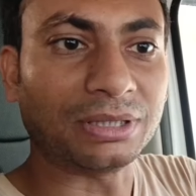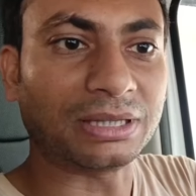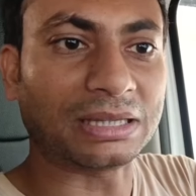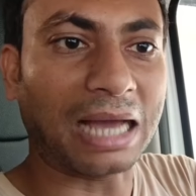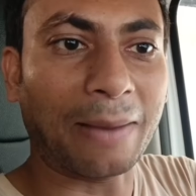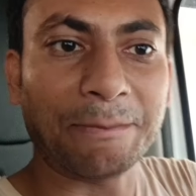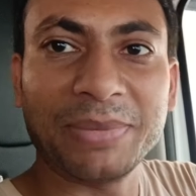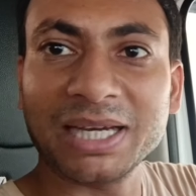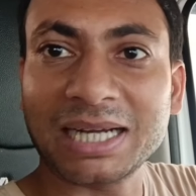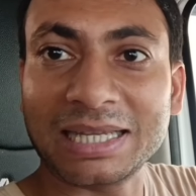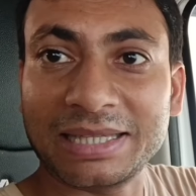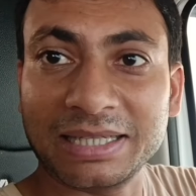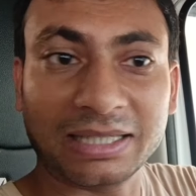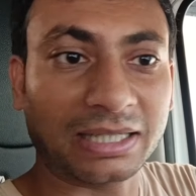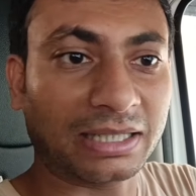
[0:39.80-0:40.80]
तो तांबे
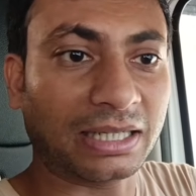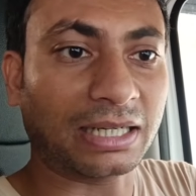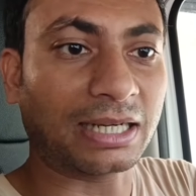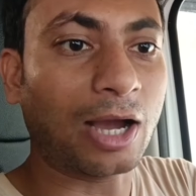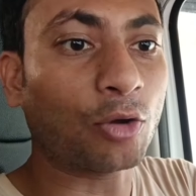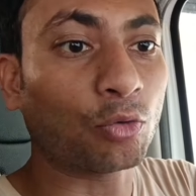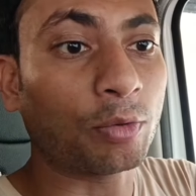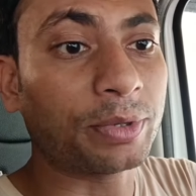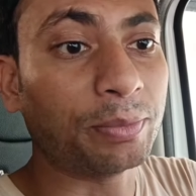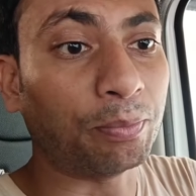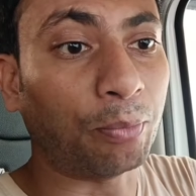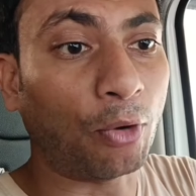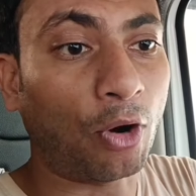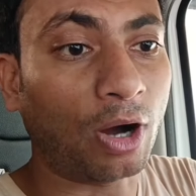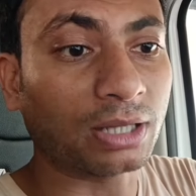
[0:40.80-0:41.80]
का दे करके रखा और वो भी
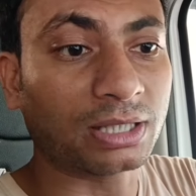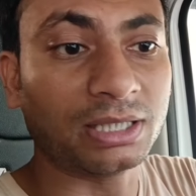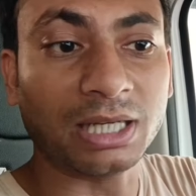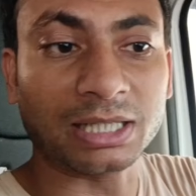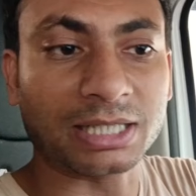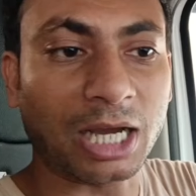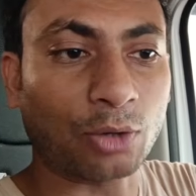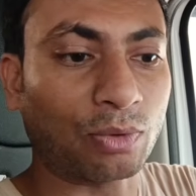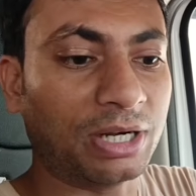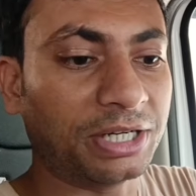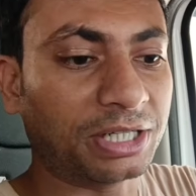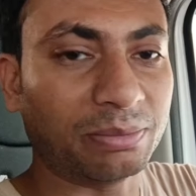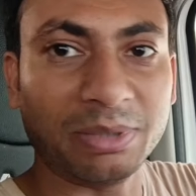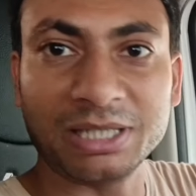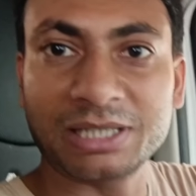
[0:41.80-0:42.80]
बहुत ही अच्छा
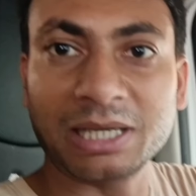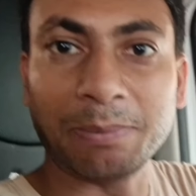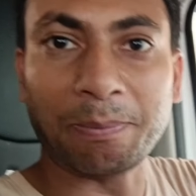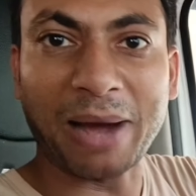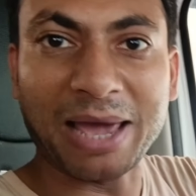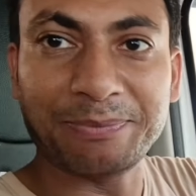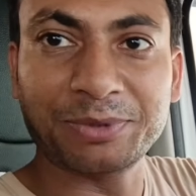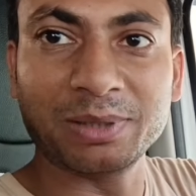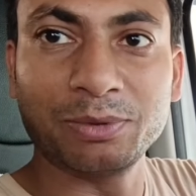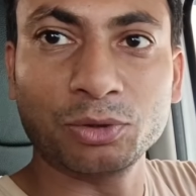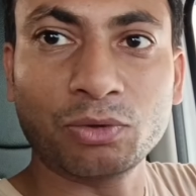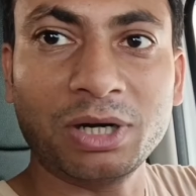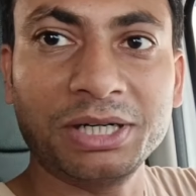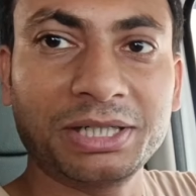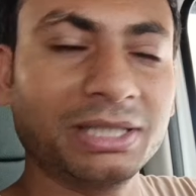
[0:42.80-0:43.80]
क्वालिटी में इसके पाइप की
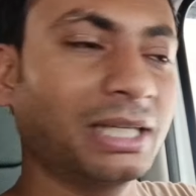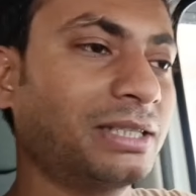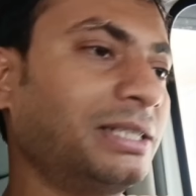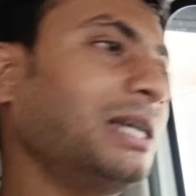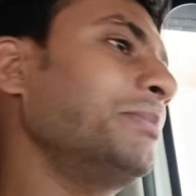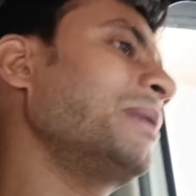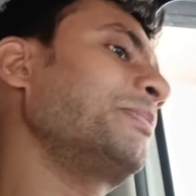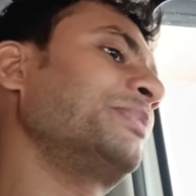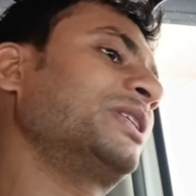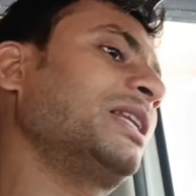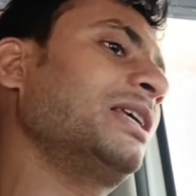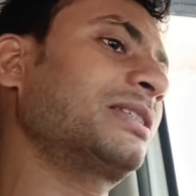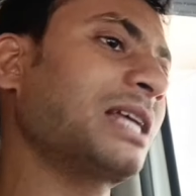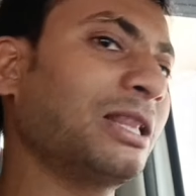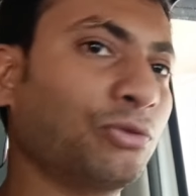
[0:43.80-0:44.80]
भी क्वालिटी अच्छी है मैं
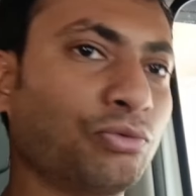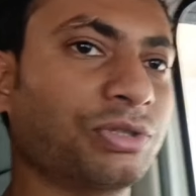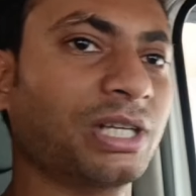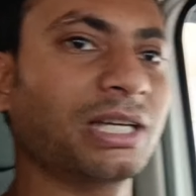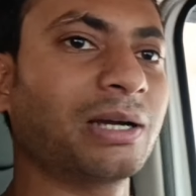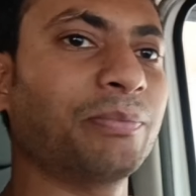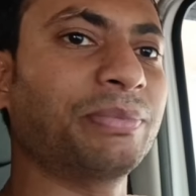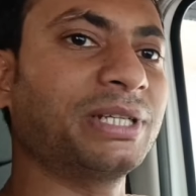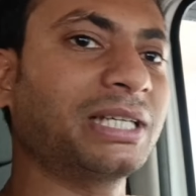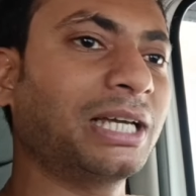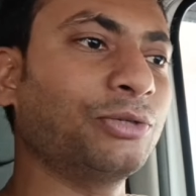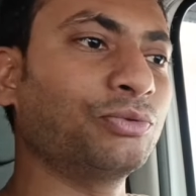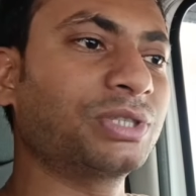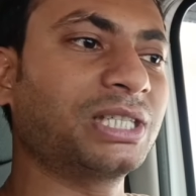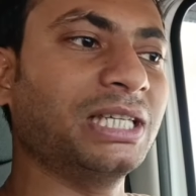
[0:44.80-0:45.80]
पिछले साल दूसरे कंपनी
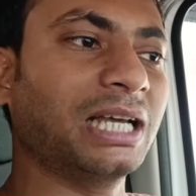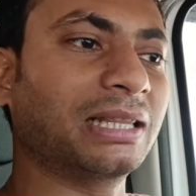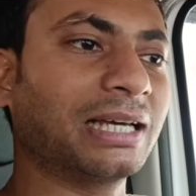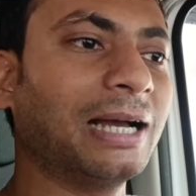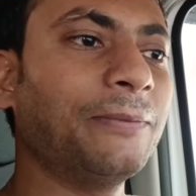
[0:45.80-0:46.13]
का यूज किया